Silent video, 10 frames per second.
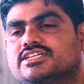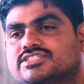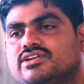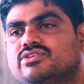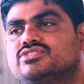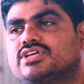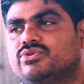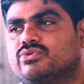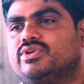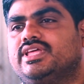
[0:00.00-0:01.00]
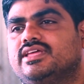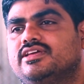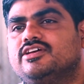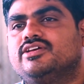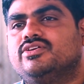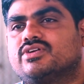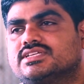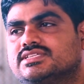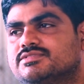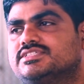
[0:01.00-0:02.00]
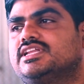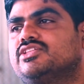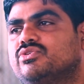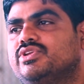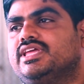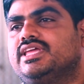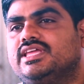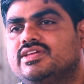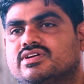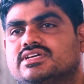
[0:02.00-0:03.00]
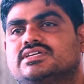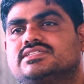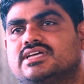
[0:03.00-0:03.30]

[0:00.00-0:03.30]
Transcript: హాస్టల్లో చదువుకొని ఈ యొక్క సమస్యలతోని ఈ యొక్క